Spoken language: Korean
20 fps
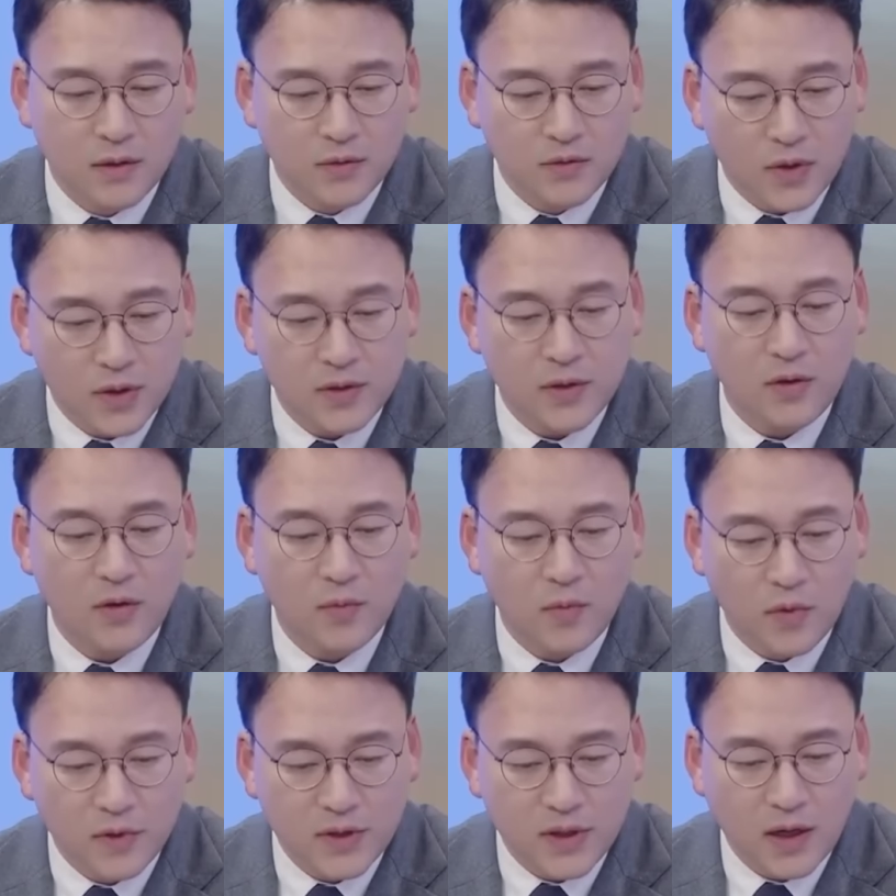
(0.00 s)
어,
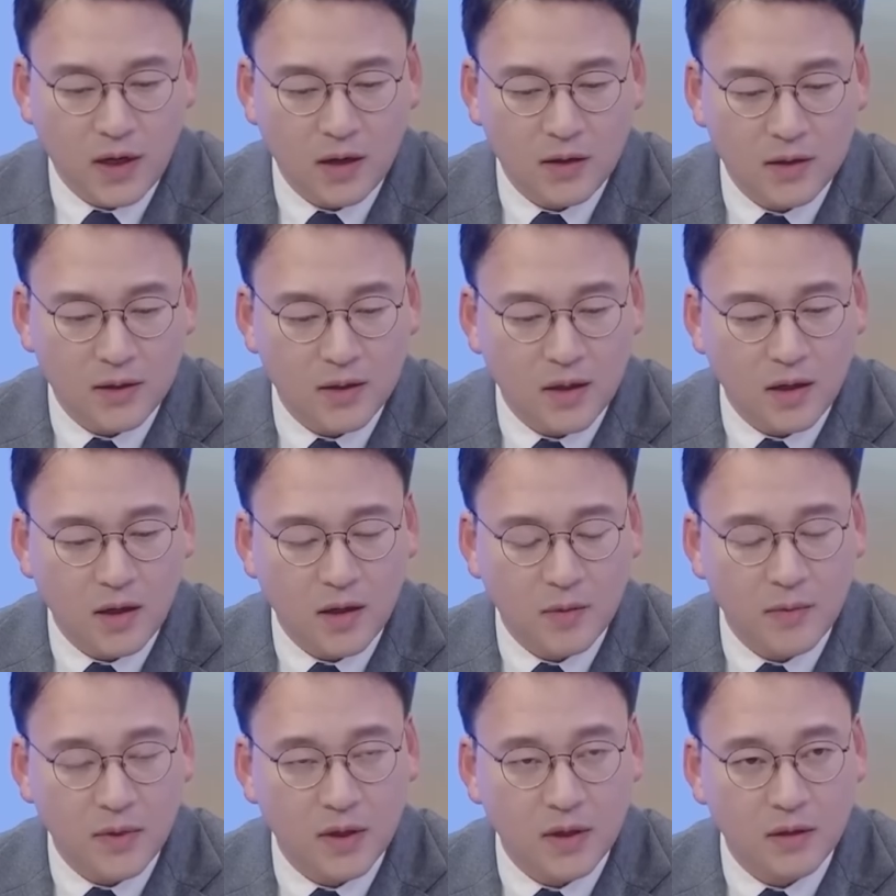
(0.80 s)
최재형 목사라는
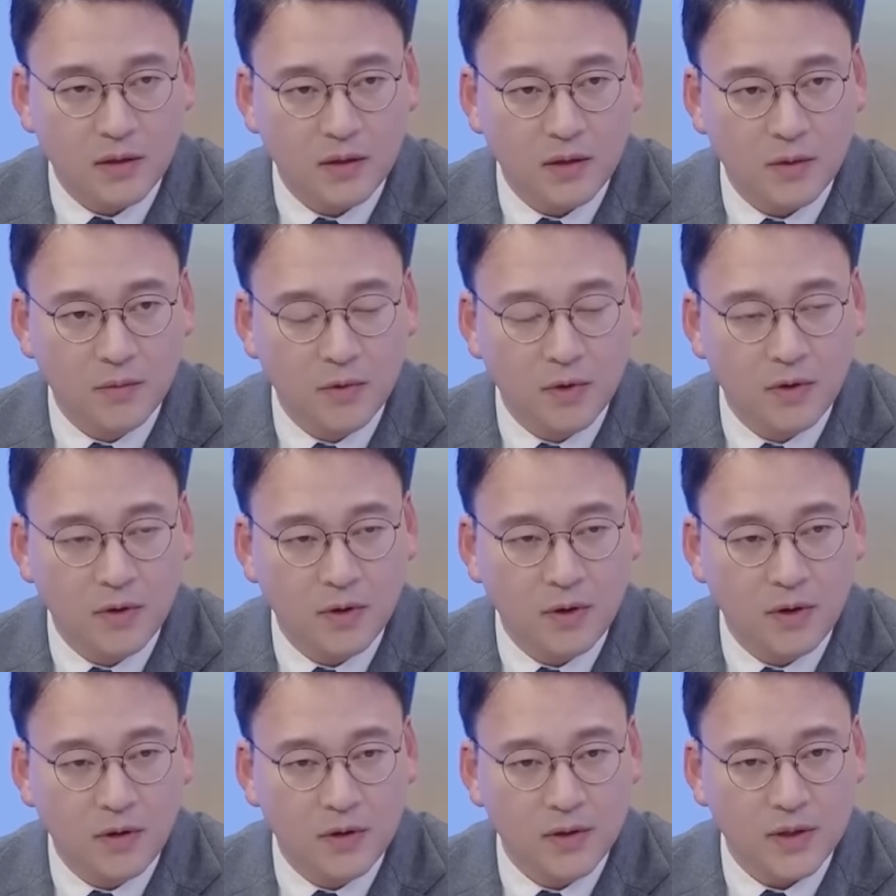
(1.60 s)
사람이
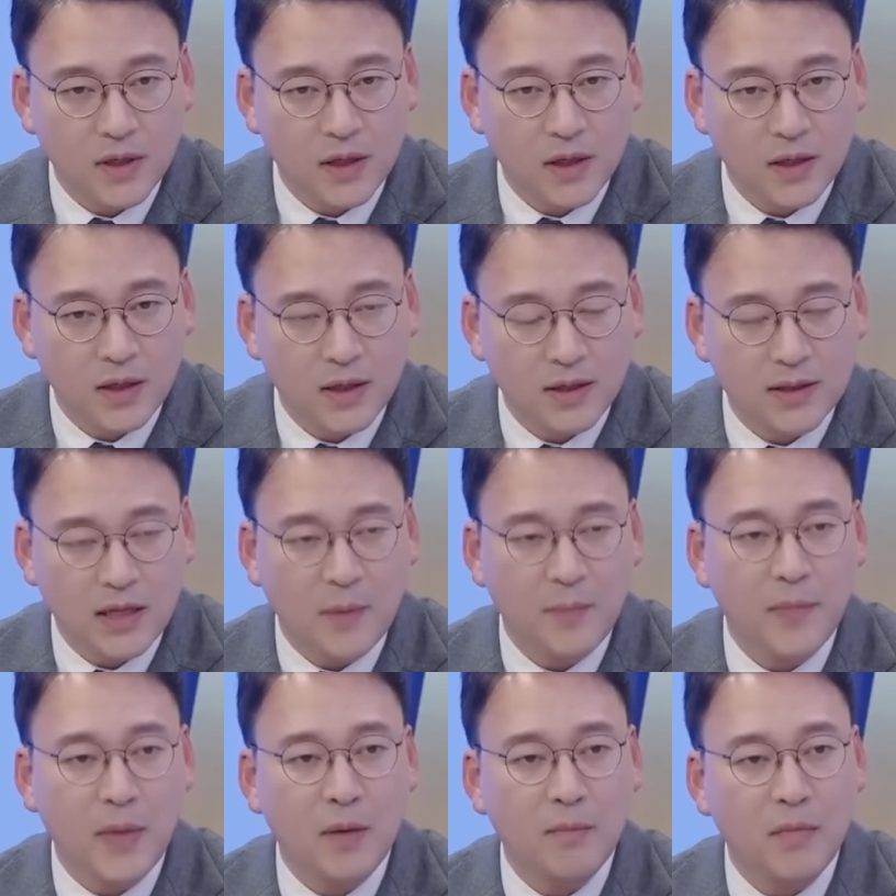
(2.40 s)
김건희 여사에게
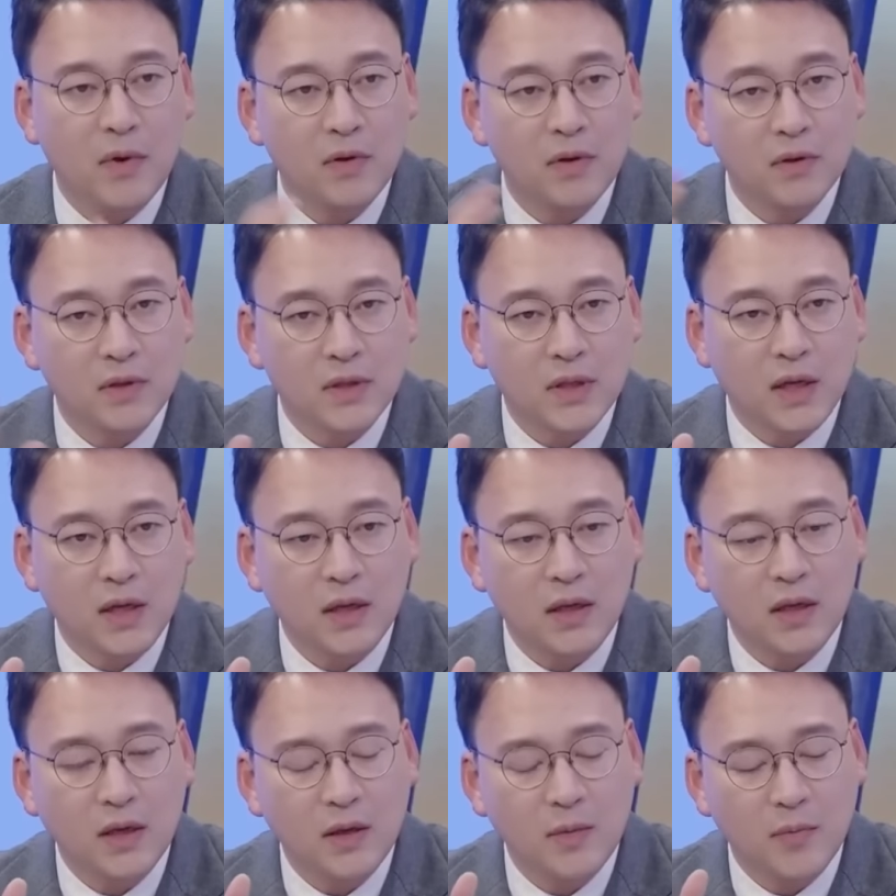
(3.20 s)
300만
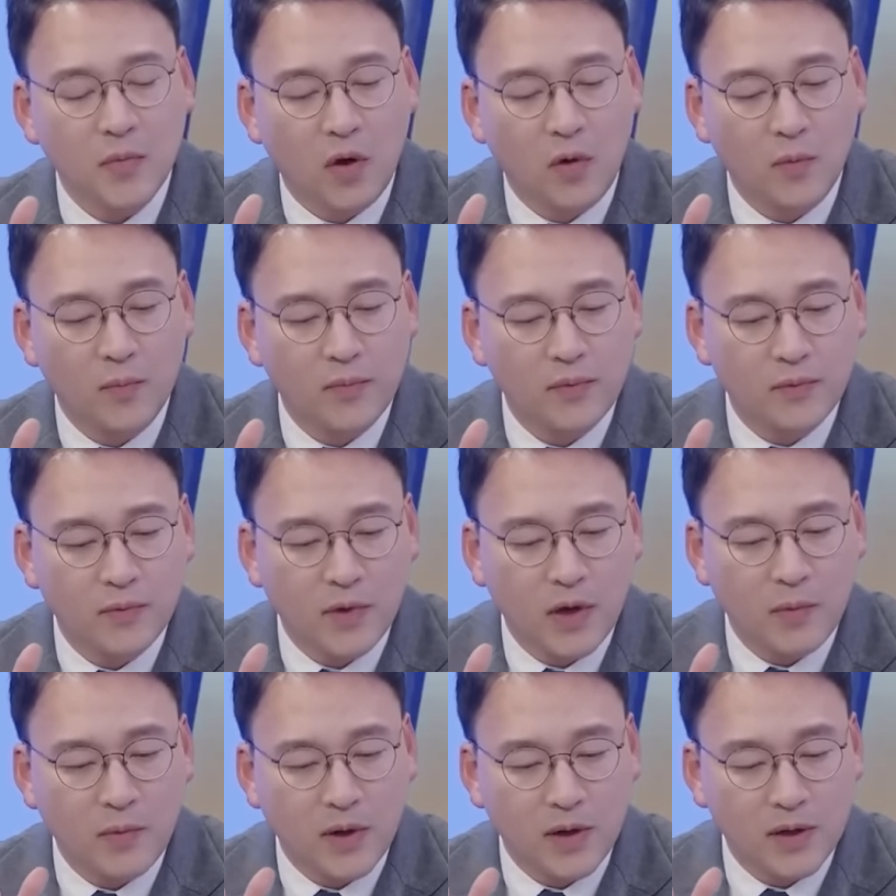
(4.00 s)
원짜리 명품
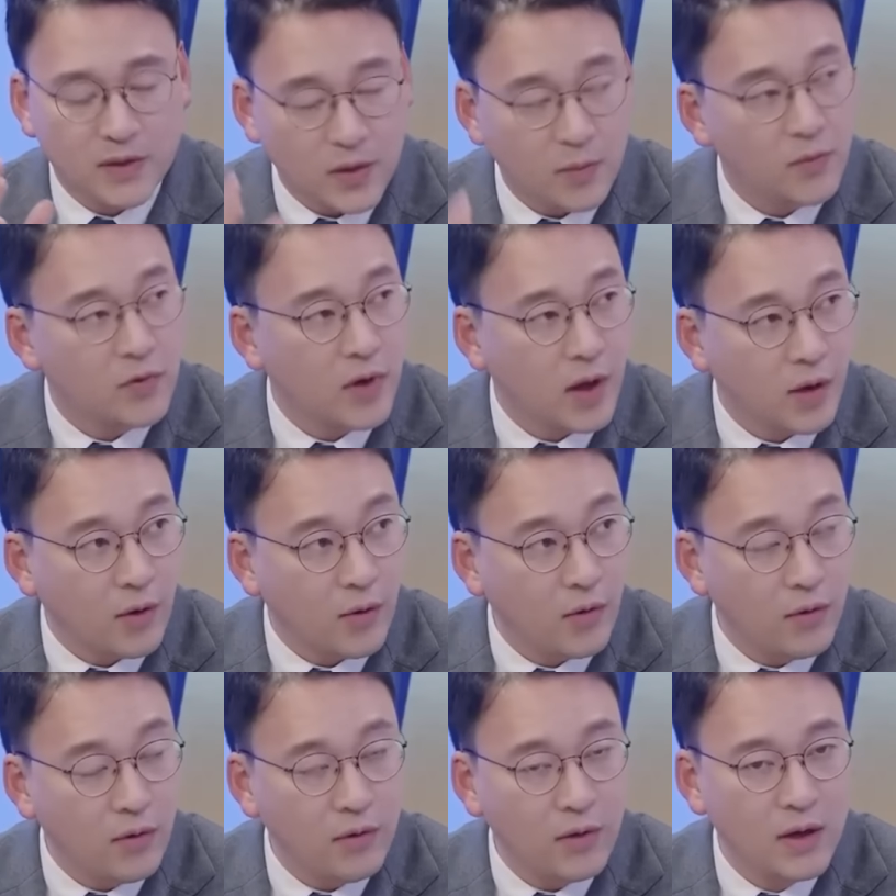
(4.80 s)
가방을
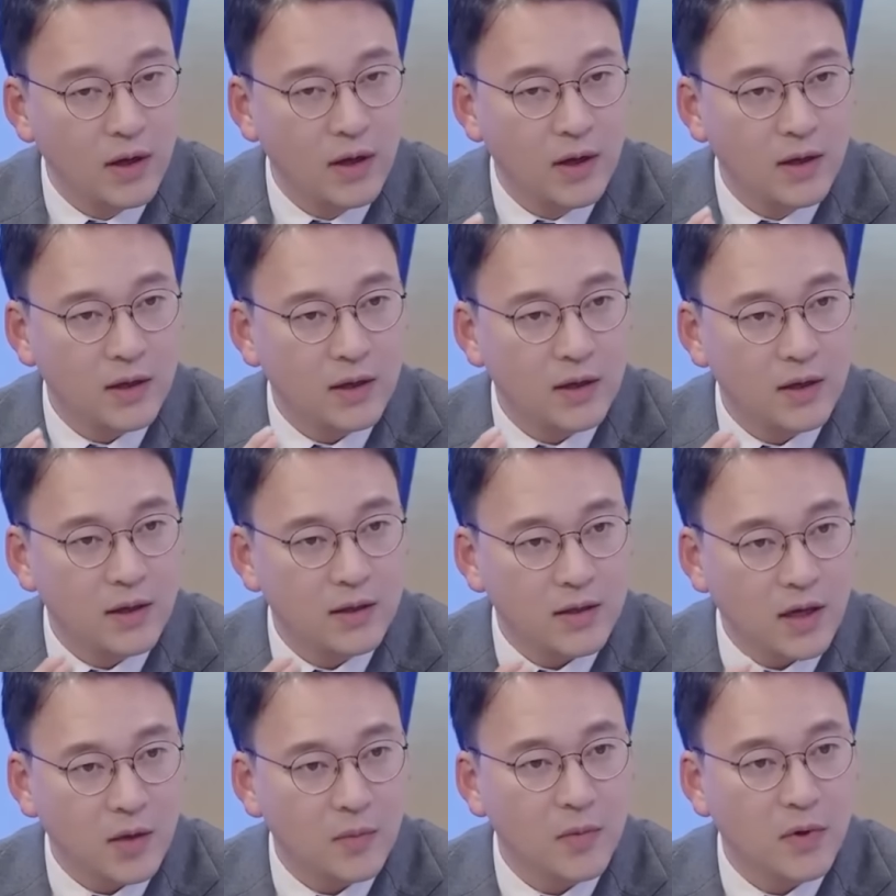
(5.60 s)
선물했고 이
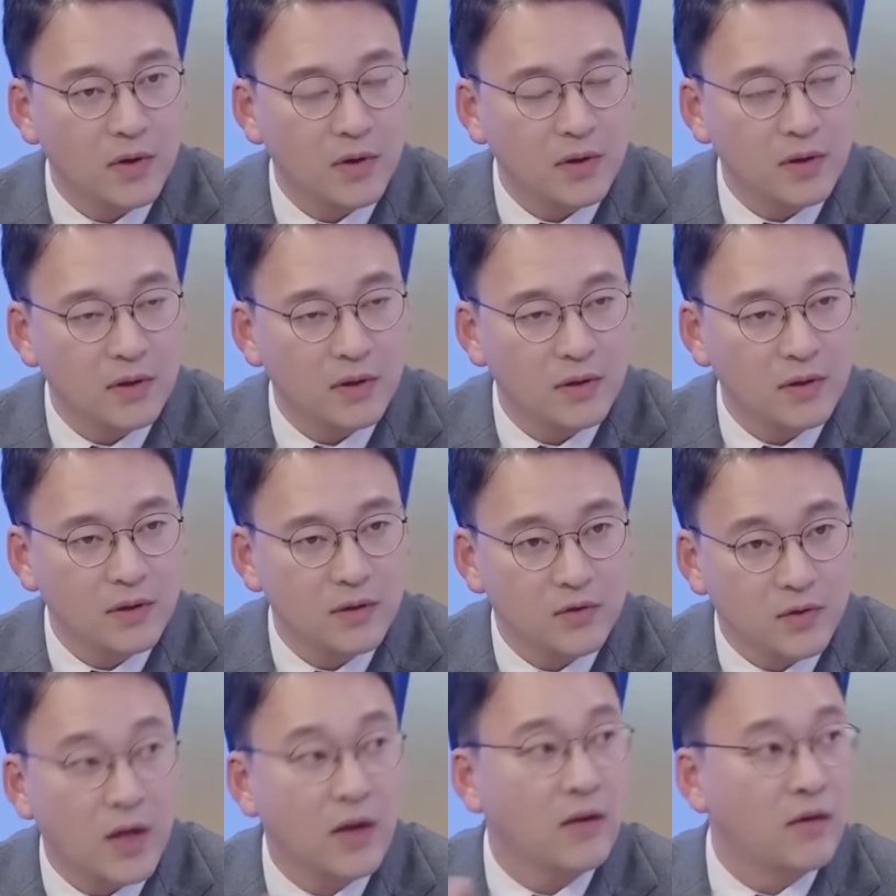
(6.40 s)
장면을
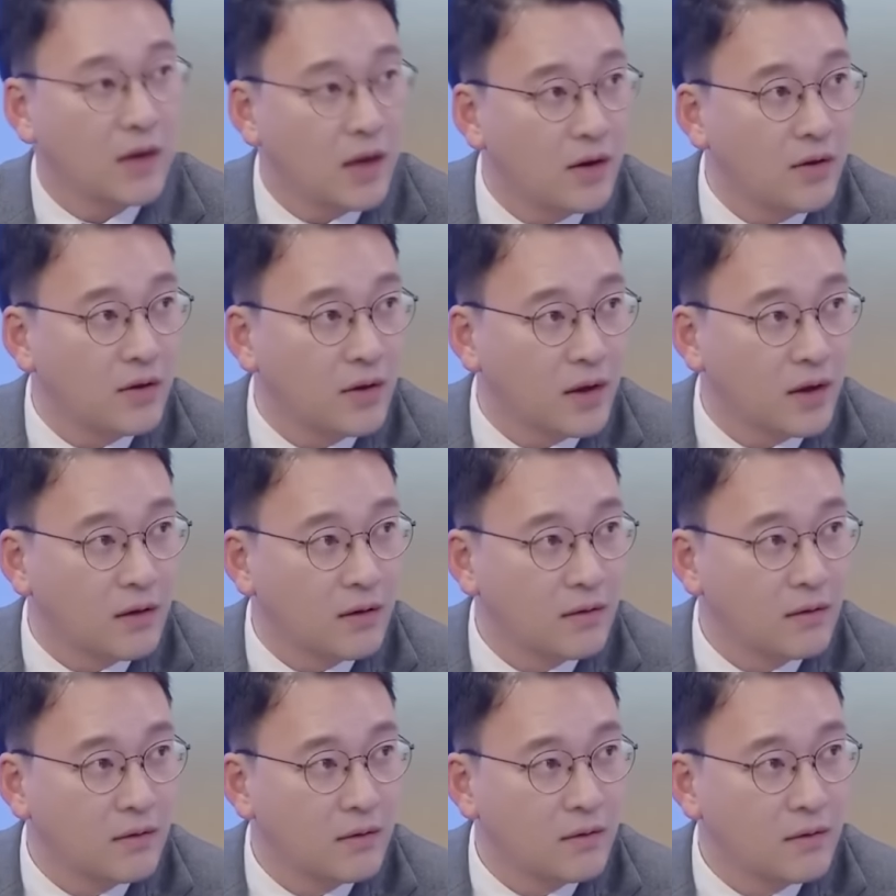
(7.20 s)
촬영을 한 거네요.
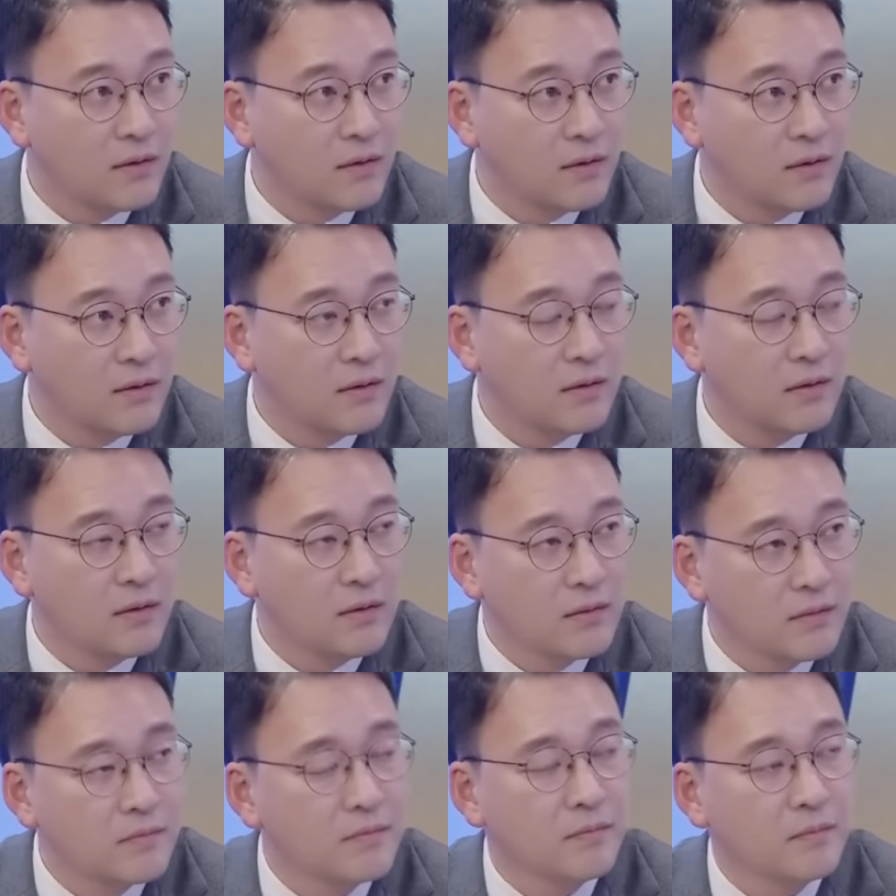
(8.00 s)
네,
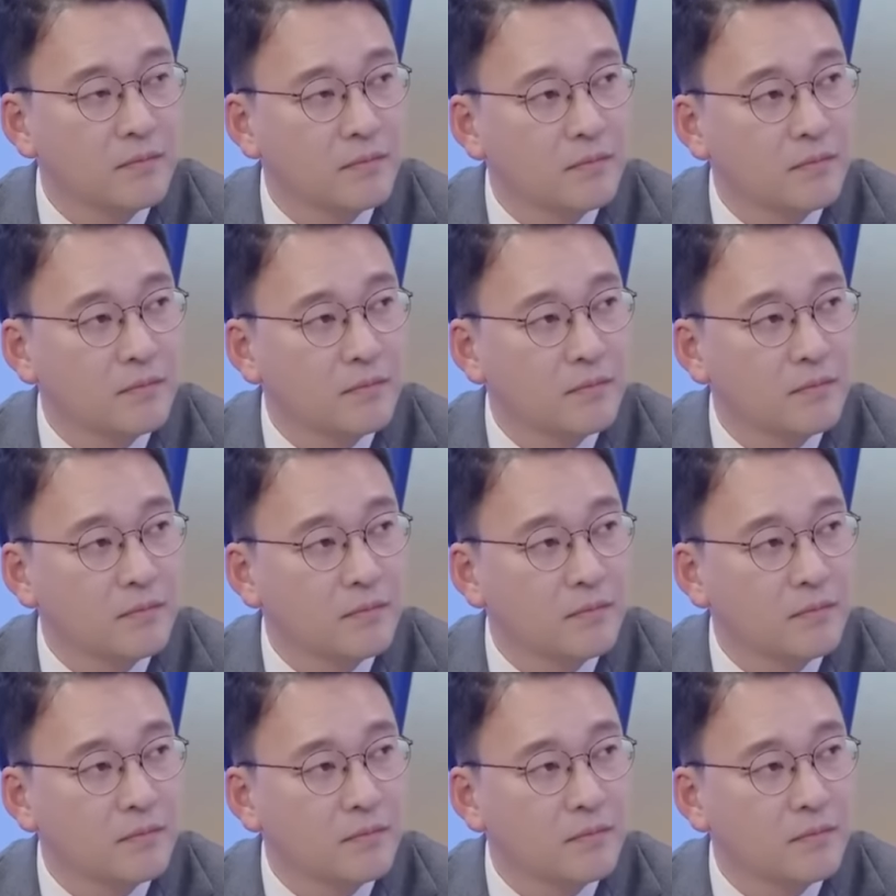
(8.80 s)
맞습니다.